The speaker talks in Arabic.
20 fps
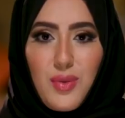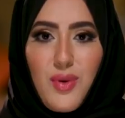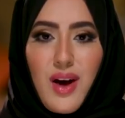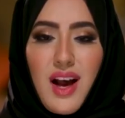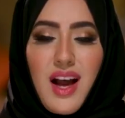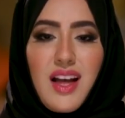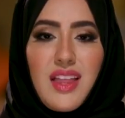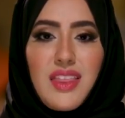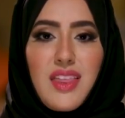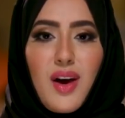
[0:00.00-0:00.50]

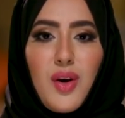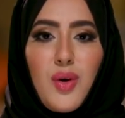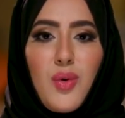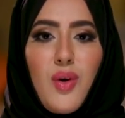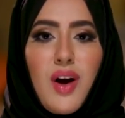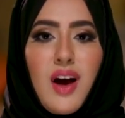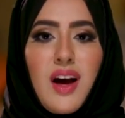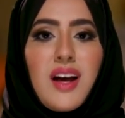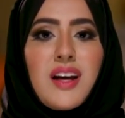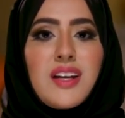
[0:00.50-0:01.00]
وهذا
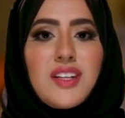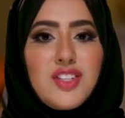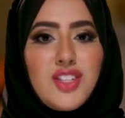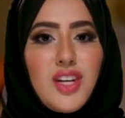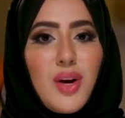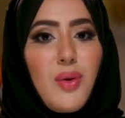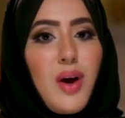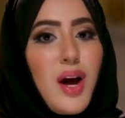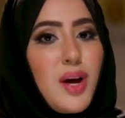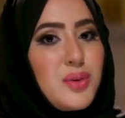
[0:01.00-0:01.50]
هو
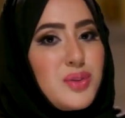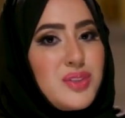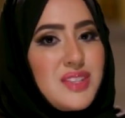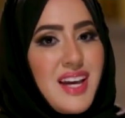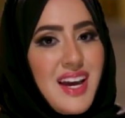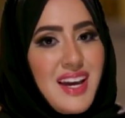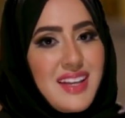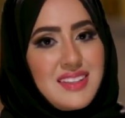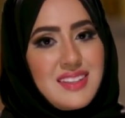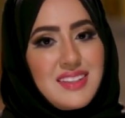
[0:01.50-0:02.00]
جوهر
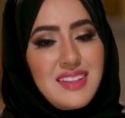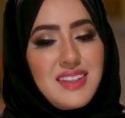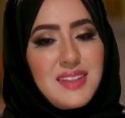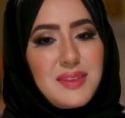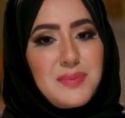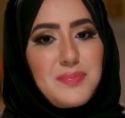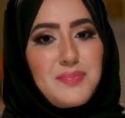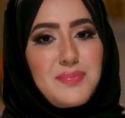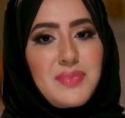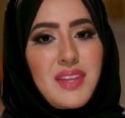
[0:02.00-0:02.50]
التحدي